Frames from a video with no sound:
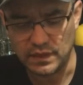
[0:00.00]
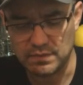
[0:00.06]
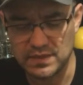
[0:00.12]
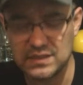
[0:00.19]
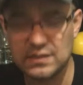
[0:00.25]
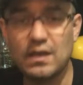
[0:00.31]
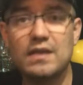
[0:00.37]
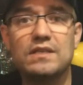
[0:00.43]

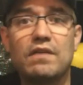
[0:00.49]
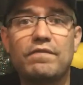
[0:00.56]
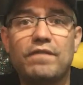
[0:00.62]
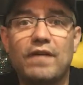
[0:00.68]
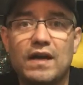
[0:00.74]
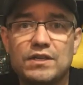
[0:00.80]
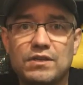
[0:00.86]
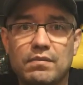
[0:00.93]
Mas tá nessa
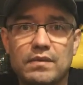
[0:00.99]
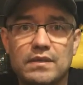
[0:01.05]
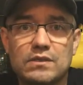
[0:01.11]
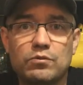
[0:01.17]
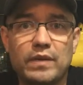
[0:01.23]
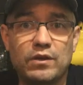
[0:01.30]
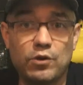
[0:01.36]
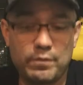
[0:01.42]
faixa, mas
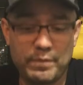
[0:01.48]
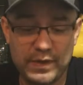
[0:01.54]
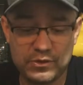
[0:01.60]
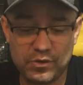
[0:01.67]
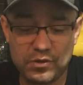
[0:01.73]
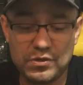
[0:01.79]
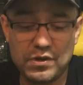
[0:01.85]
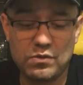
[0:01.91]
o melhor
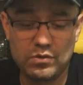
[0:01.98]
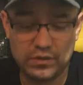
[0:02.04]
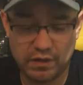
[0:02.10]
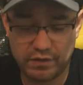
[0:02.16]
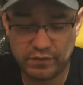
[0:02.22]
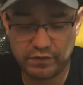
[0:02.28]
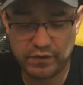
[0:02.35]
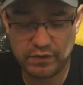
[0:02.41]
preço que eu já
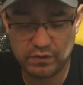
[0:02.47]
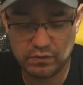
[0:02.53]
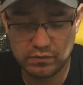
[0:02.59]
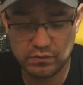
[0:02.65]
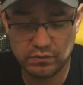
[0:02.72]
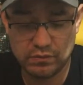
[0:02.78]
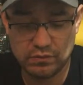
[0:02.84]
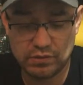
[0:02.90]
encontrei foi
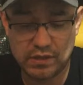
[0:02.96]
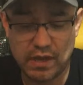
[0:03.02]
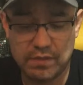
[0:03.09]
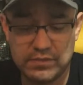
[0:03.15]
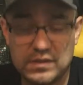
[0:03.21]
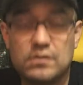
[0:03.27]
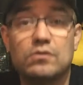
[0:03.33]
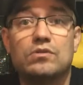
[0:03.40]
no, no
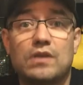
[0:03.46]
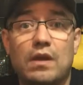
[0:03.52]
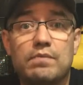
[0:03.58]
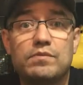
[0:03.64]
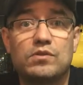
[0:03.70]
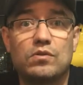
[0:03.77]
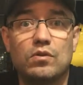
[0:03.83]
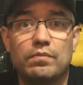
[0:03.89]
Sams, no
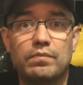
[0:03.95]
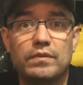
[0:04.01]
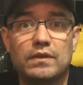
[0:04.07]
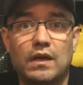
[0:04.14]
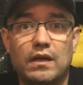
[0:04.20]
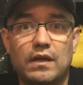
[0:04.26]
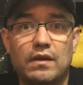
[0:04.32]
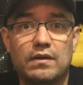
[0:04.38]
Sams Club,
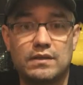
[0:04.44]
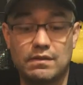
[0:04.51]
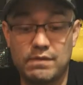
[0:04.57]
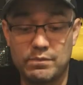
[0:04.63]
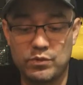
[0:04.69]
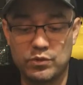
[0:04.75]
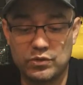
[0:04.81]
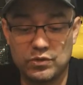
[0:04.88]
tá? Que
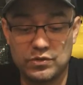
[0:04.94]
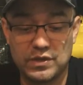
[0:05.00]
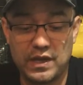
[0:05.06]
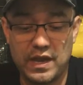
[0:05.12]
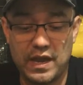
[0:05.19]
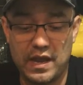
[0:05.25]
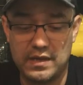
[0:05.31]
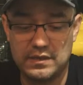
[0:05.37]
tava por 12
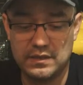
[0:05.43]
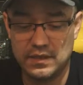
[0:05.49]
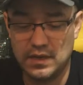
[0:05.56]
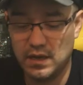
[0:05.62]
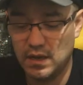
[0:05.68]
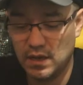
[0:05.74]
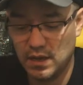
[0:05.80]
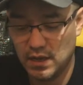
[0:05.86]
reais.
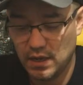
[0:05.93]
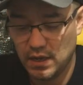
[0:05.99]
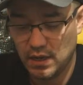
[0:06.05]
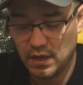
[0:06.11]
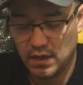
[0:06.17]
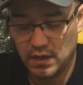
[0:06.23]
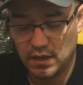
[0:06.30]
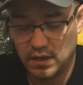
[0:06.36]

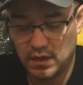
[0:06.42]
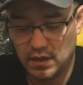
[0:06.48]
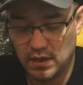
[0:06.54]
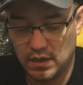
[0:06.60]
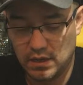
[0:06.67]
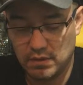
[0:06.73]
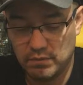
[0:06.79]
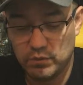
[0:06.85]

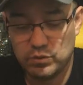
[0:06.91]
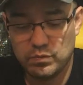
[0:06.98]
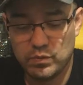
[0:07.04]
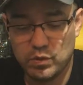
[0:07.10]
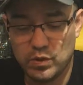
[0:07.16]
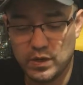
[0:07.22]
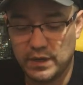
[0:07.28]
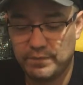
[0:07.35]
É, muito
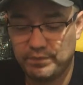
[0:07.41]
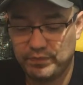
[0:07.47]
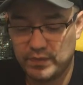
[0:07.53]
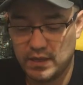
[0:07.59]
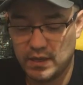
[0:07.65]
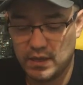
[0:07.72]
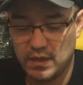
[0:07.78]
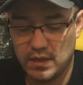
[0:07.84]
boa.
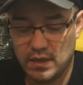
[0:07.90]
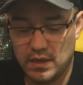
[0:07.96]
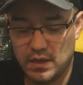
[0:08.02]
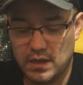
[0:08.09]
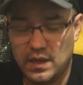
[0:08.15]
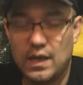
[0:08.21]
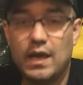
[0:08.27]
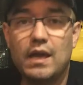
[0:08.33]

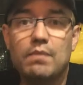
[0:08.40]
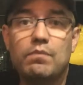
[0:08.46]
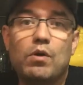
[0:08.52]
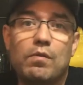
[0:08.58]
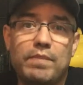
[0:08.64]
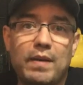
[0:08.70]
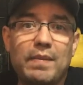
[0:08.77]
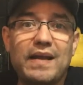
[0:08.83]
É,
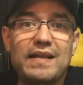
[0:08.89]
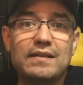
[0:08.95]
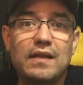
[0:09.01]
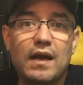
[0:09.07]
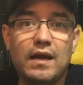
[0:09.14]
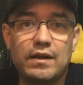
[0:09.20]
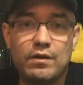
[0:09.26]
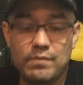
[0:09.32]
bom, para
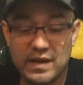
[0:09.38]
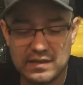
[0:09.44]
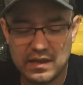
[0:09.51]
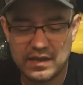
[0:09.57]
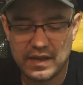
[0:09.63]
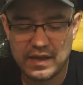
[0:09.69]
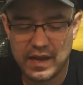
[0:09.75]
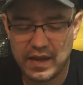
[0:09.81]
maridar, eu
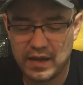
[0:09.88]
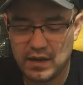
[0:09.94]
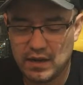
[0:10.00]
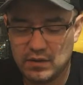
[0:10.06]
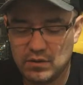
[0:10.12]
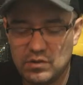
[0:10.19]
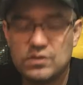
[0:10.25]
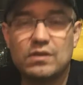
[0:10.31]
maridaria
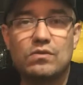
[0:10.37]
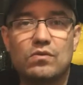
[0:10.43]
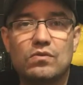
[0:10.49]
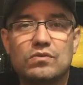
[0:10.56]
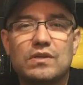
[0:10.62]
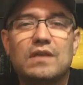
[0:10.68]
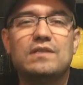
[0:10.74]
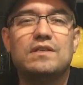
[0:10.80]
ela, nossa,
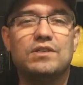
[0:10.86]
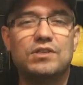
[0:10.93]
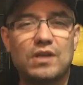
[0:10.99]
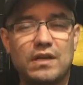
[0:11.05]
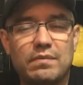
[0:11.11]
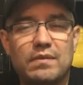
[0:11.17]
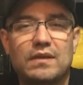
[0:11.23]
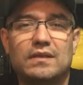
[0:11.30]
com
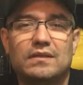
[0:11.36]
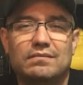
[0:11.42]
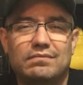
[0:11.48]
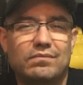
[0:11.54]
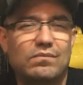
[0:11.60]
salsicha alemã.